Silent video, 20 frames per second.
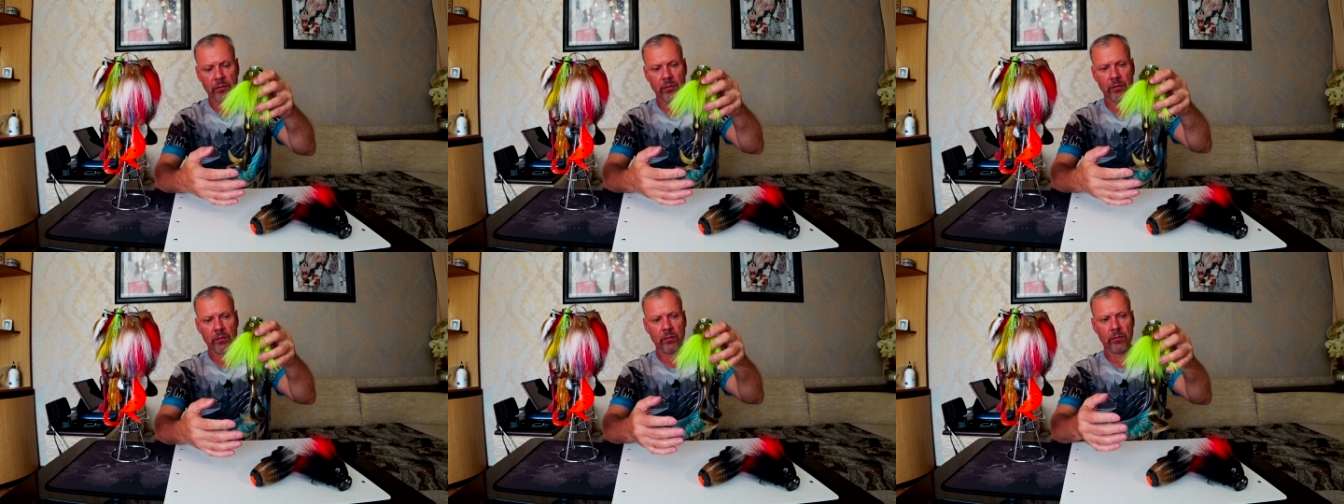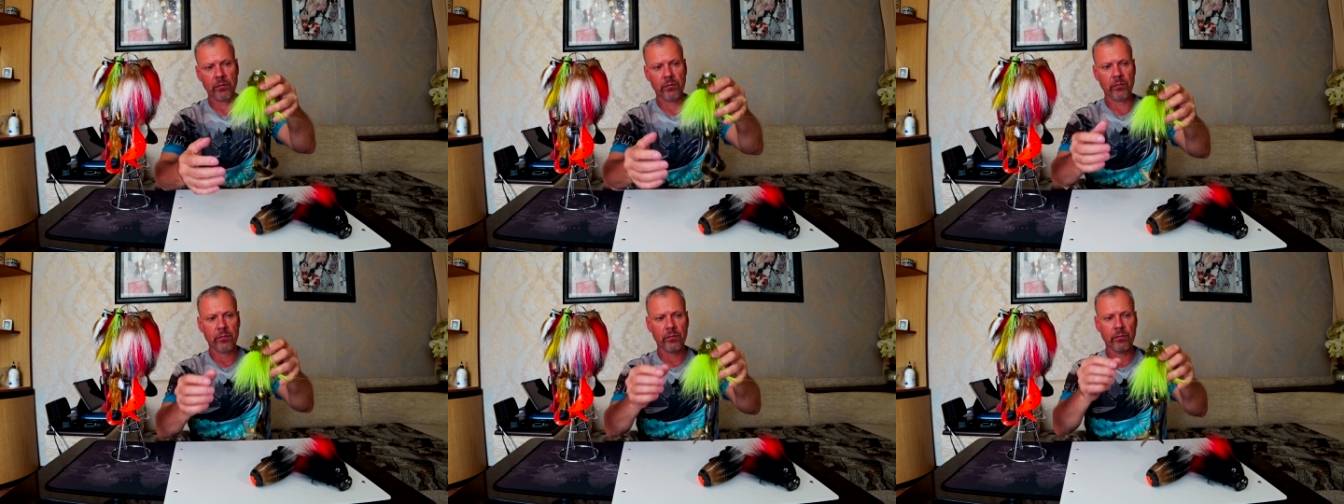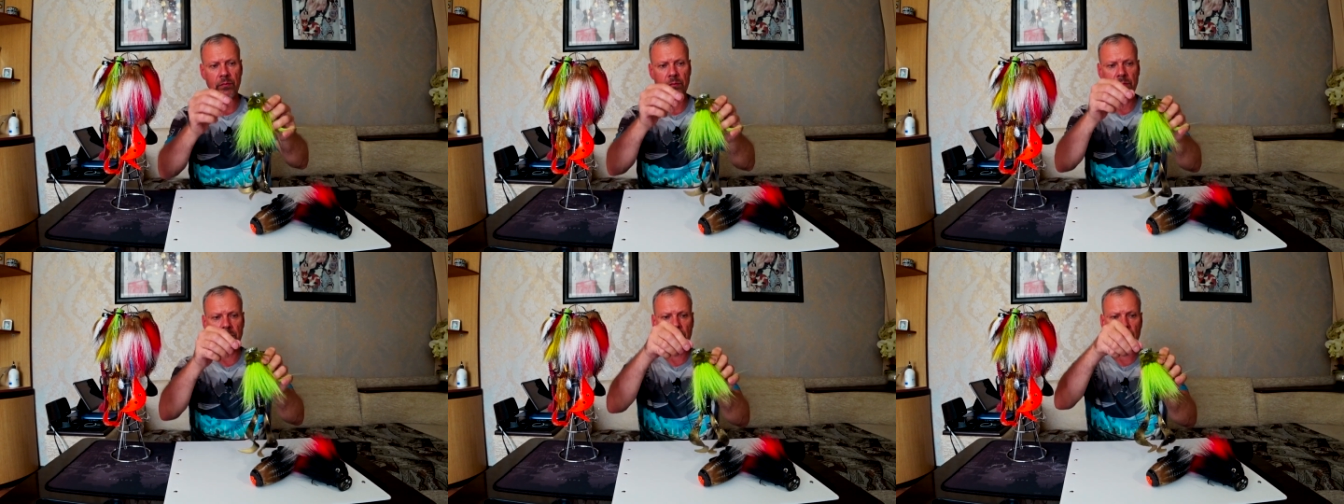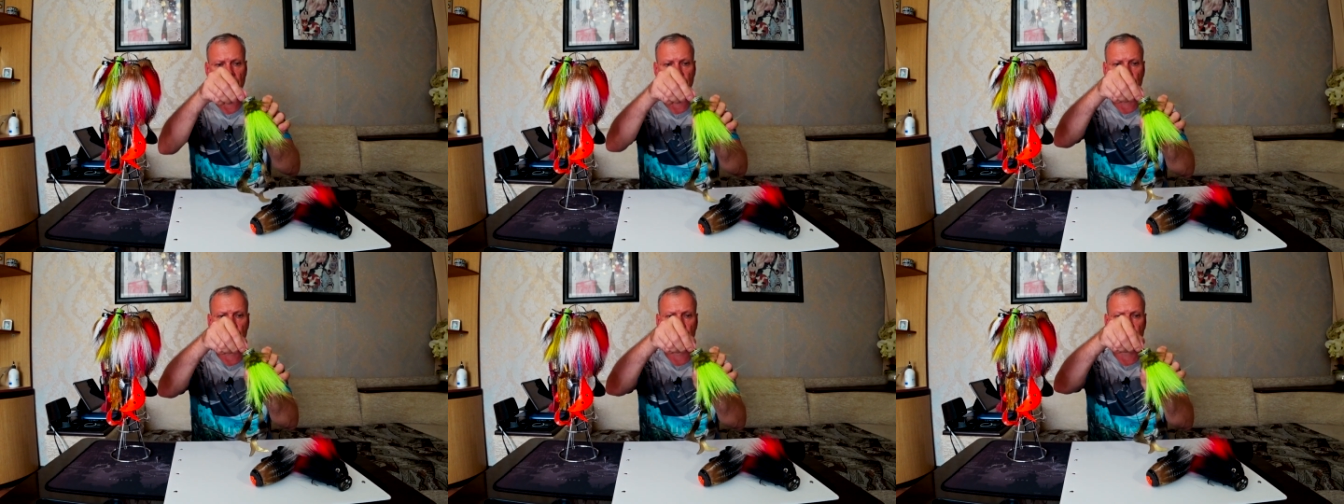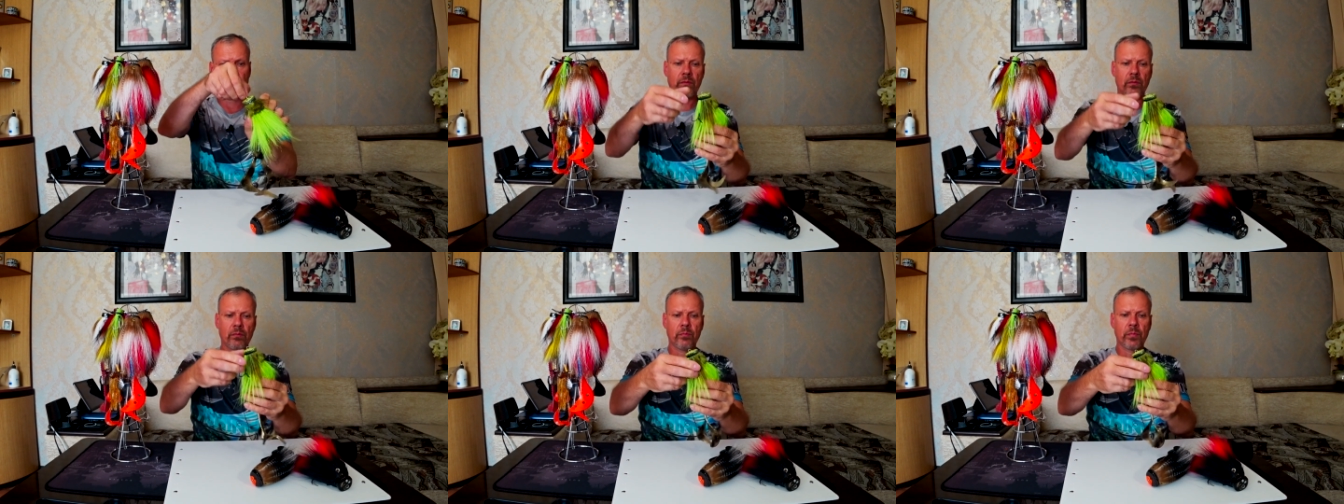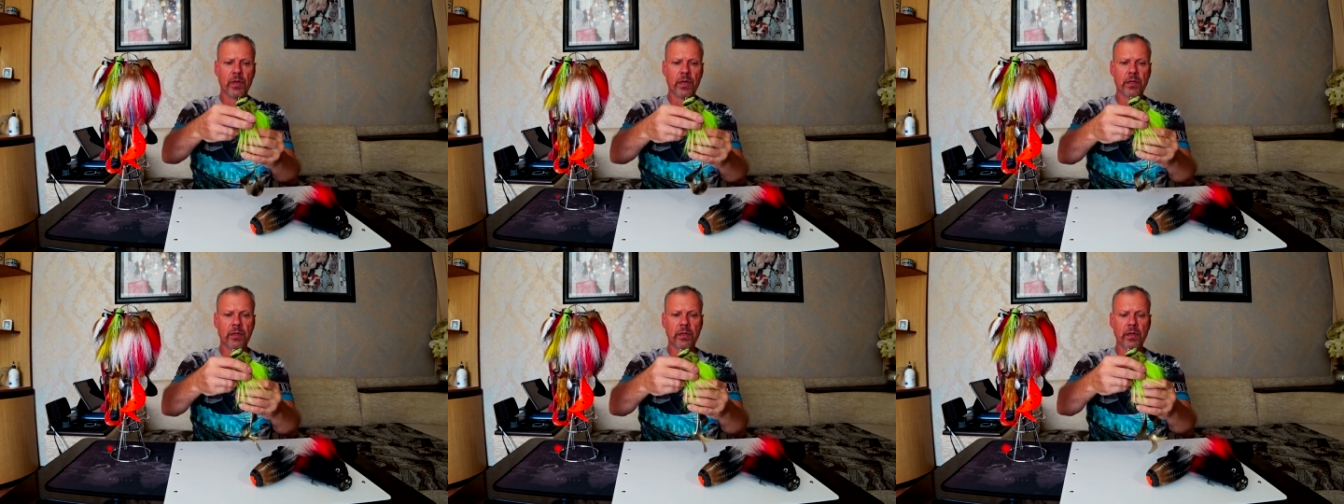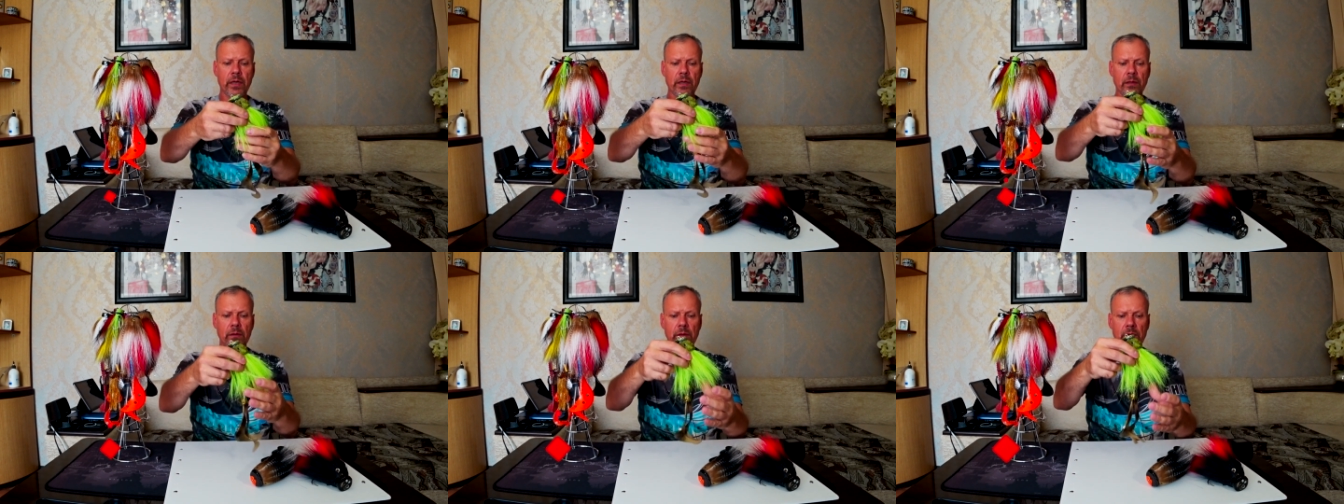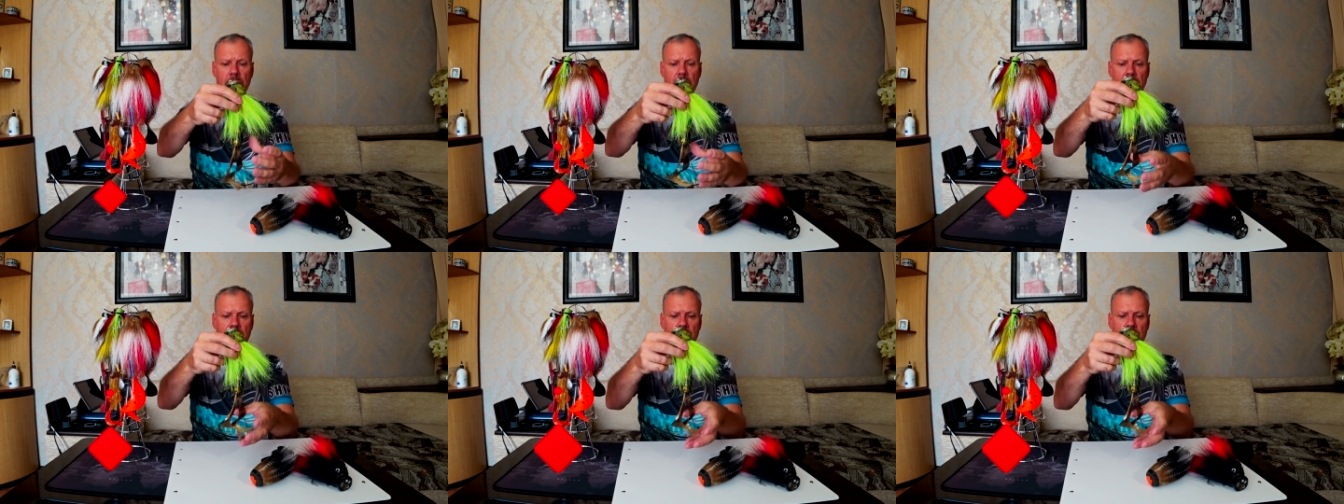э, такой вот бэктейл.